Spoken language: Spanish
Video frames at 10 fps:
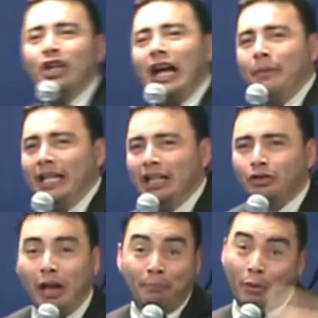oiga bien
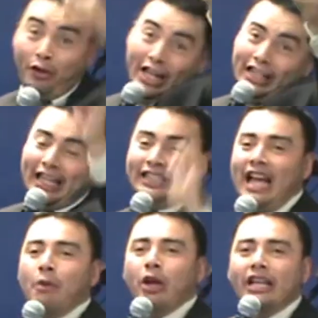esto, al poder del
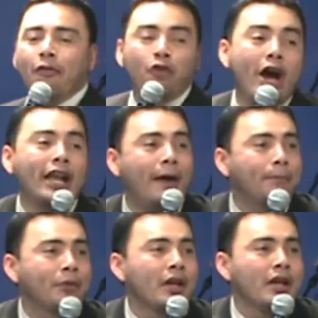diablo allá afuera.
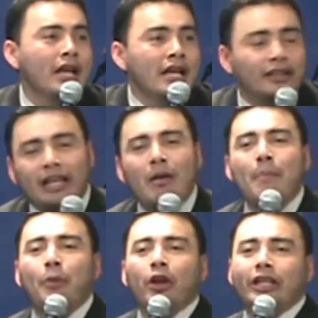¿Y
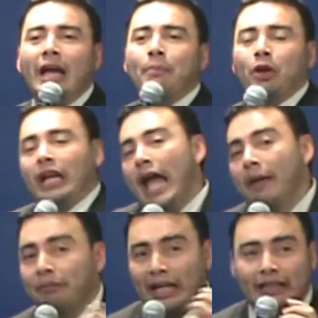sabe por qué? Porque
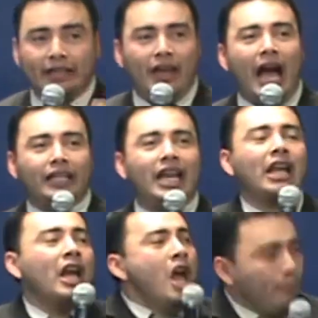hay gente que se deja
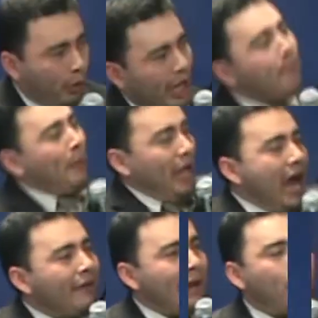guiar por las
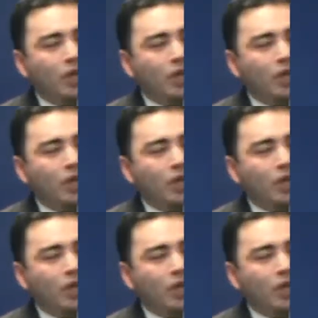palabras